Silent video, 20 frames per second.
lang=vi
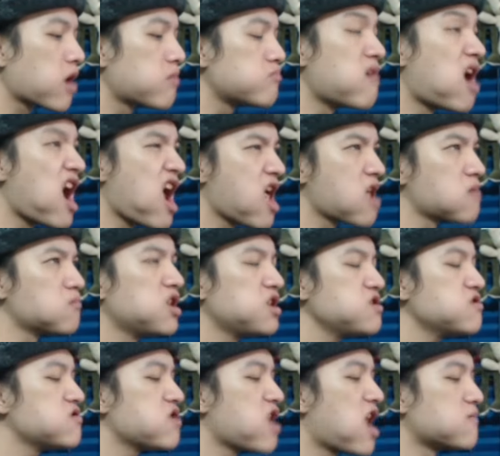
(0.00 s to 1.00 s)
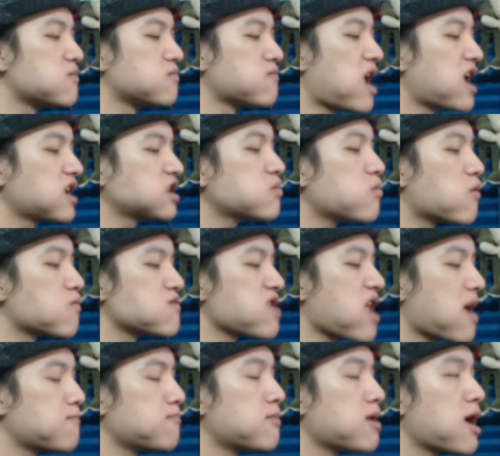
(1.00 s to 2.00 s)
Ba miếng như vậy mà bán có
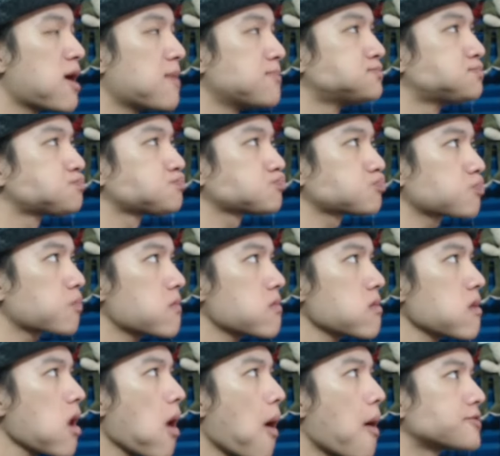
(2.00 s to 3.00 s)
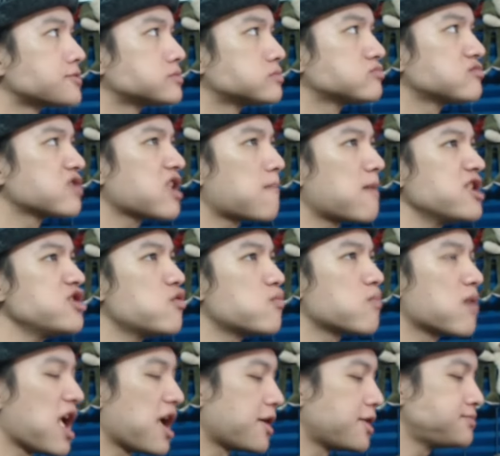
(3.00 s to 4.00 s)
100 mấy chục
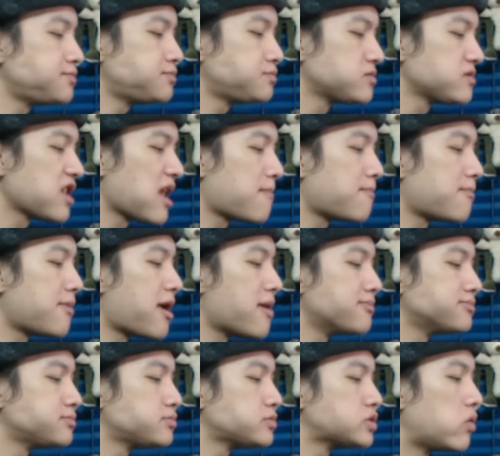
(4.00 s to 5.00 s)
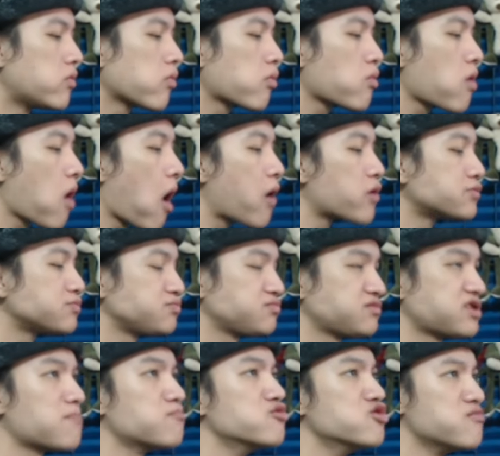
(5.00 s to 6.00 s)
ngàn á,
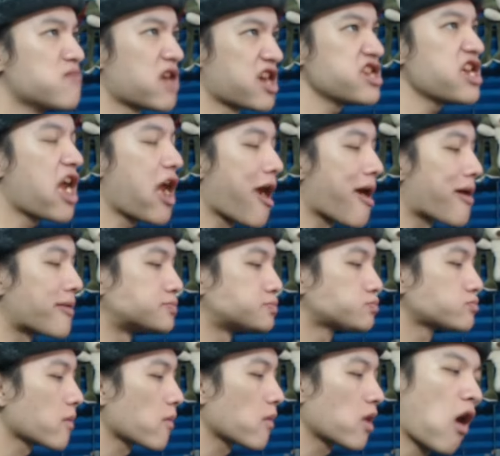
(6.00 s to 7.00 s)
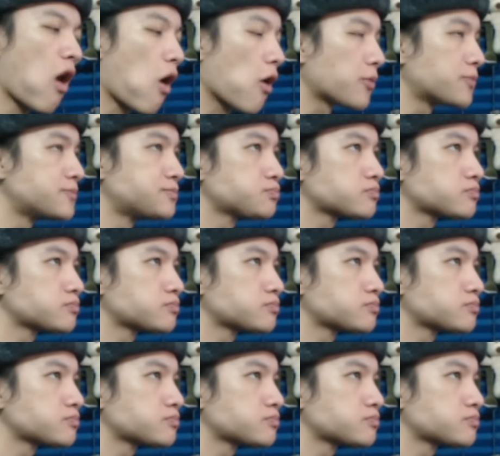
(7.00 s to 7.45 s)
110 mấy ngàn. Ngon.